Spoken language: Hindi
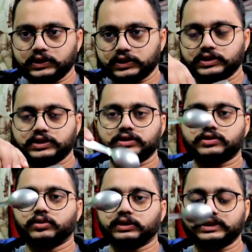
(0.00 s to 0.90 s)
इस
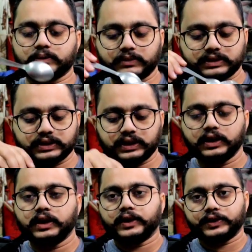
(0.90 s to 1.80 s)
छोटी चम्मच से
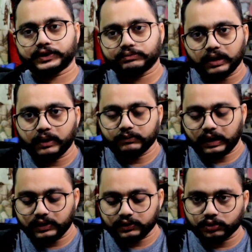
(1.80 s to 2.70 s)
इसमें हम
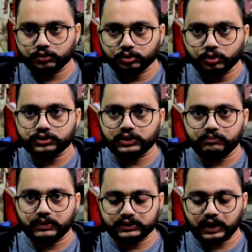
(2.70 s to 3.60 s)
डालेंगे दो
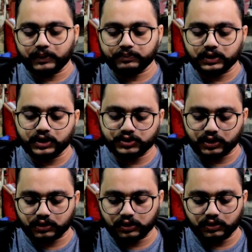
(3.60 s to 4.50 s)
चम्मच आपका
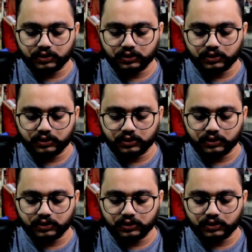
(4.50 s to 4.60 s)
शक्कर